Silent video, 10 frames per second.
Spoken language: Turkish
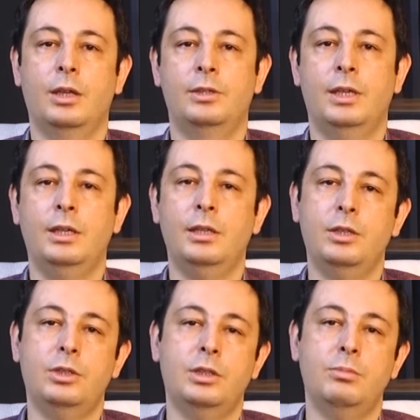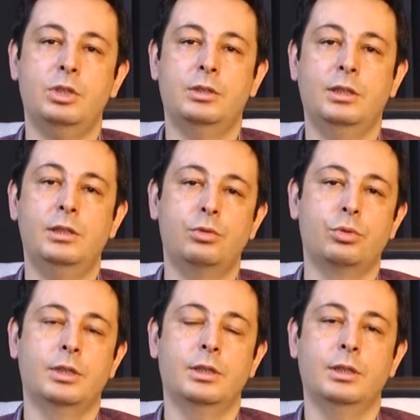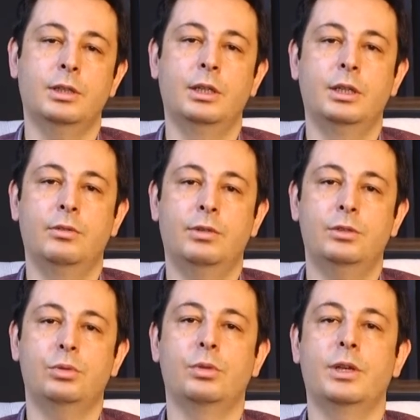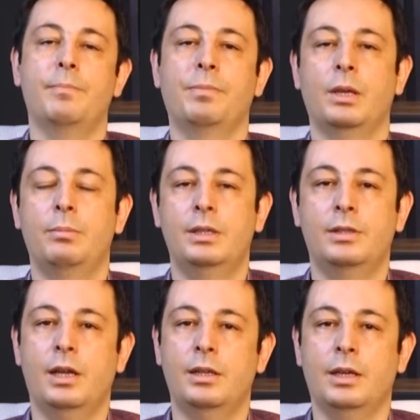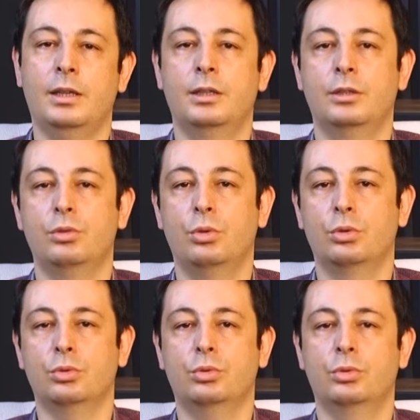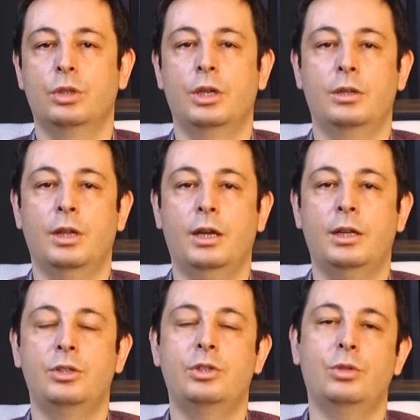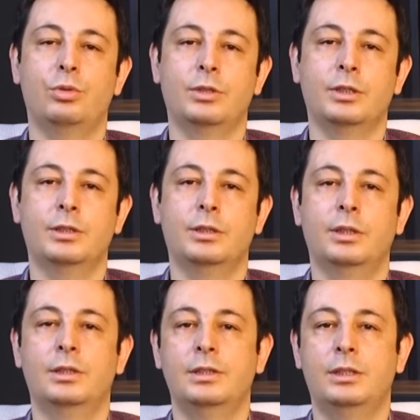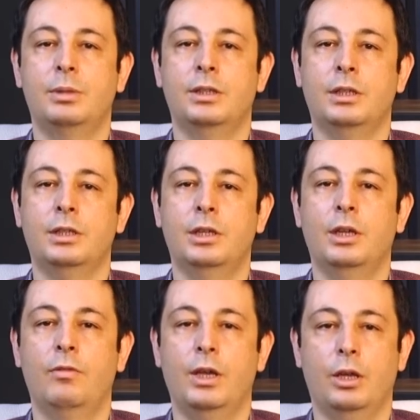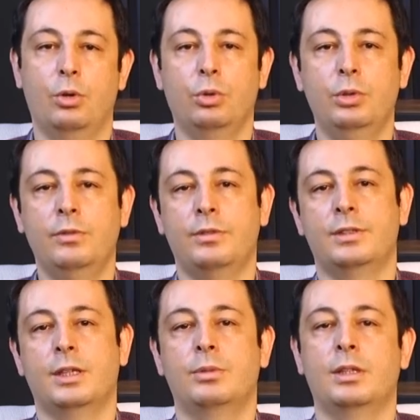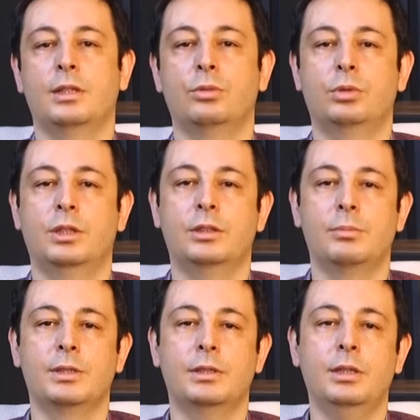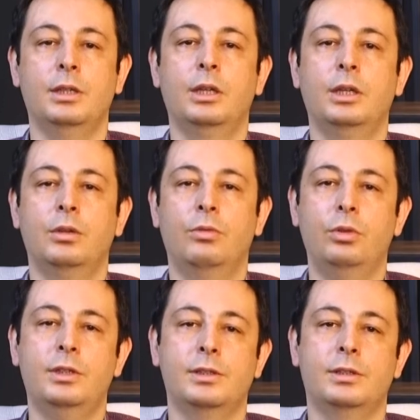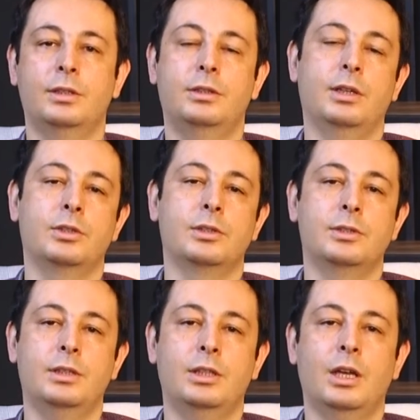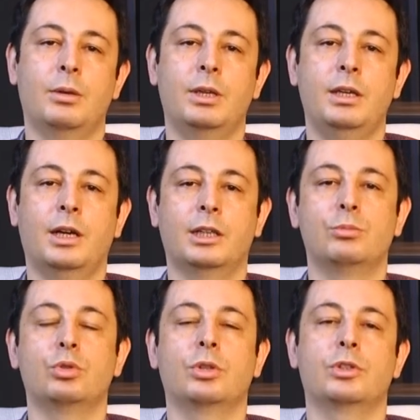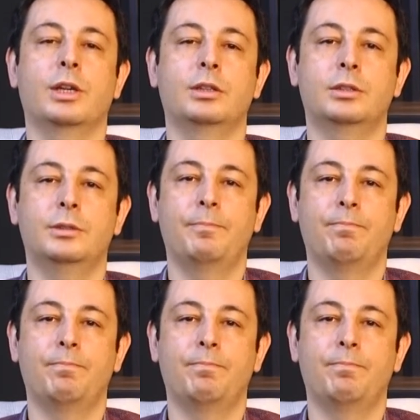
Zenginleştirilmiş tahıl ürünleri, fasulye, bezelye, nohut, narenciye ürünleri, ıspanak ve koyu lifli sebzelerin tüketilmesi folik asit ihtiyacınızı gidermeye yardımcı olacaktır.